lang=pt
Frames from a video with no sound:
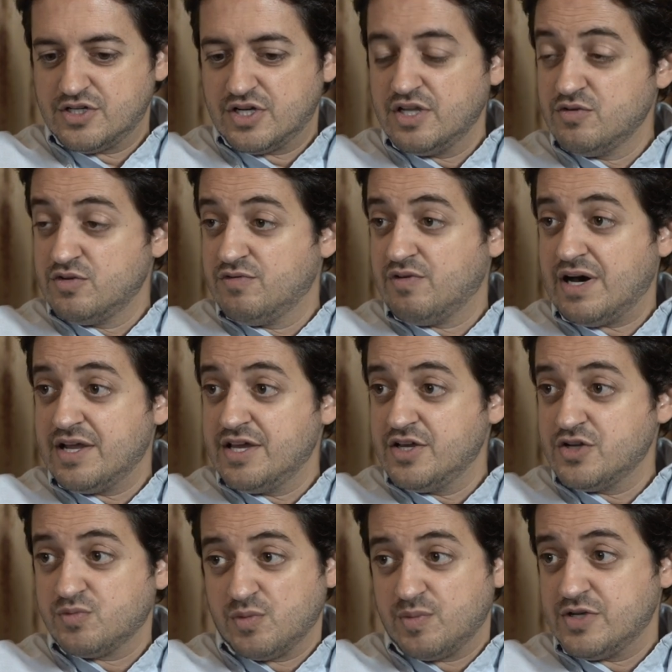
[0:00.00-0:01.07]
adquiriu de
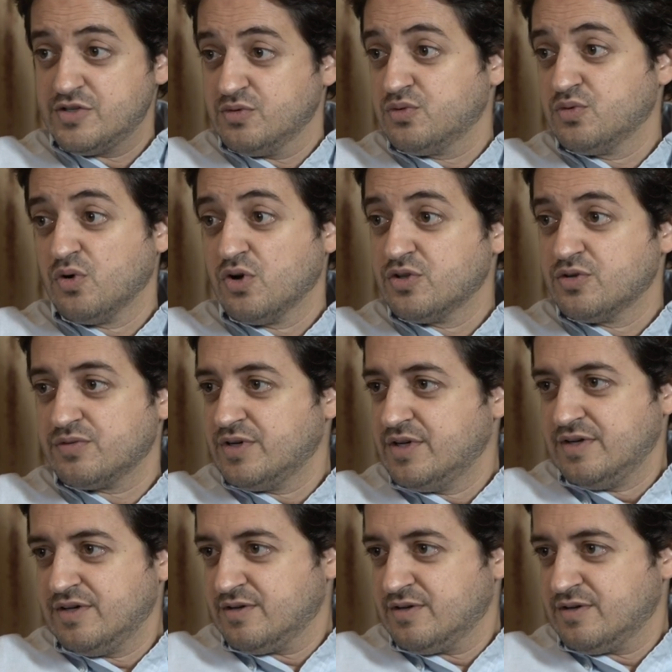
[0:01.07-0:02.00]
varejo para o Brasil todo,